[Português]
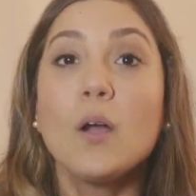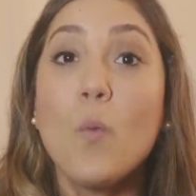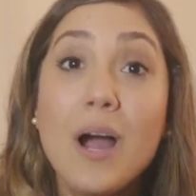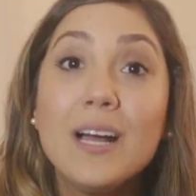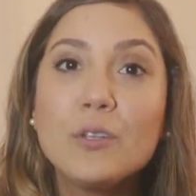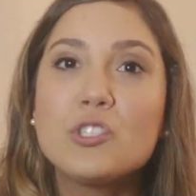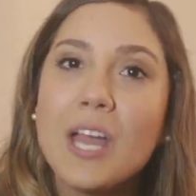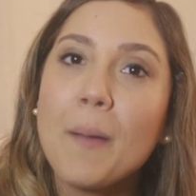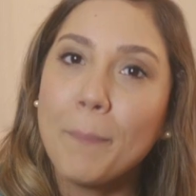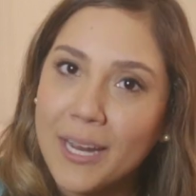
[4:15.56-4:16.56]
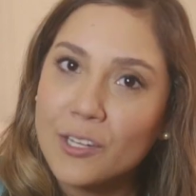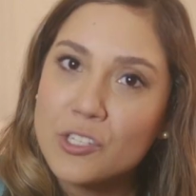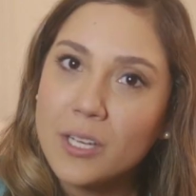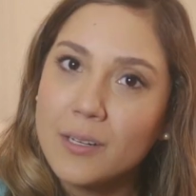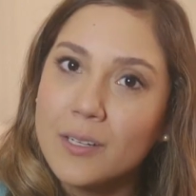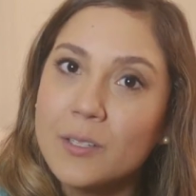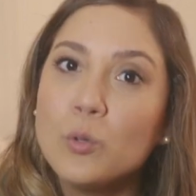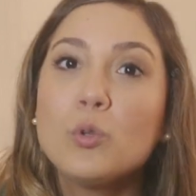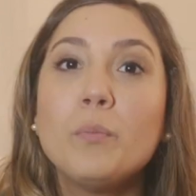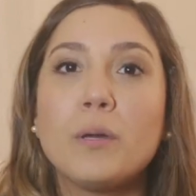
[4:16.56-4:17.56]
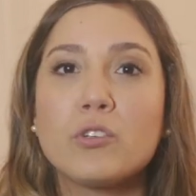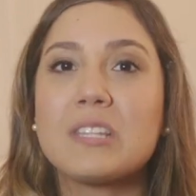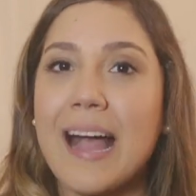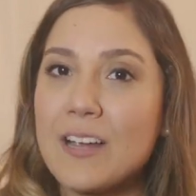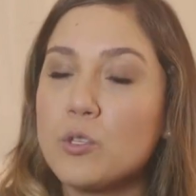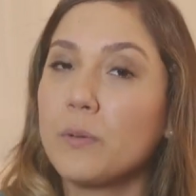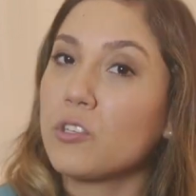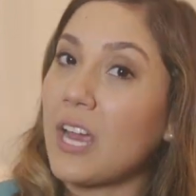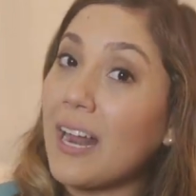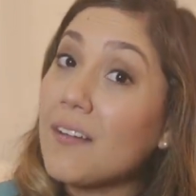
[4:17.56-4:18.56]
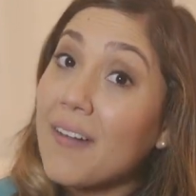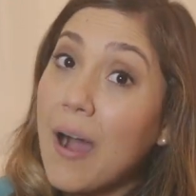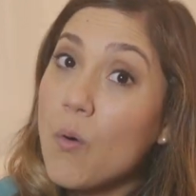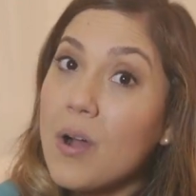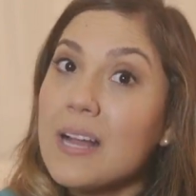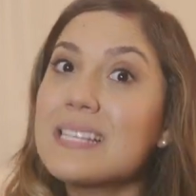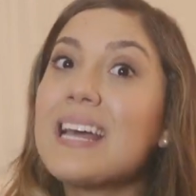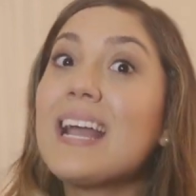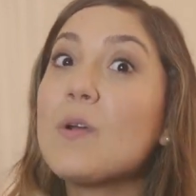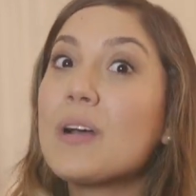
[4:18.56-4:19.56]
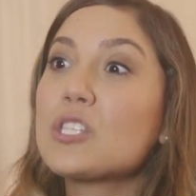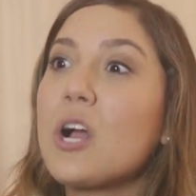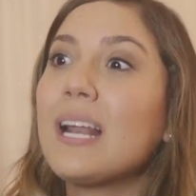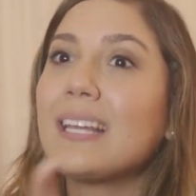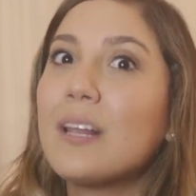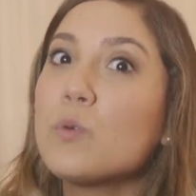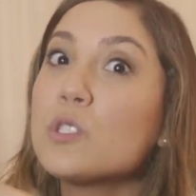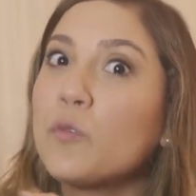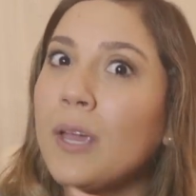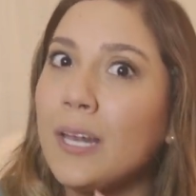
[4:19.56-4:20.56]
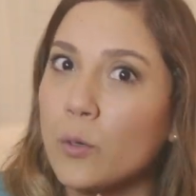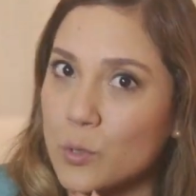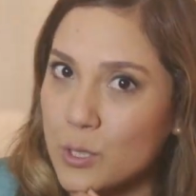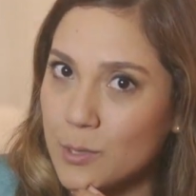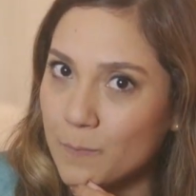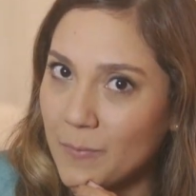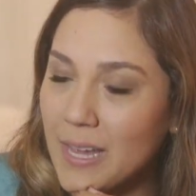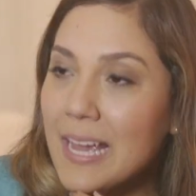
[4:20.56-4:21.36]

Quando, de repente, num domingo de tarde, domingo de carnaval, saiu a sogra dele com os filhos.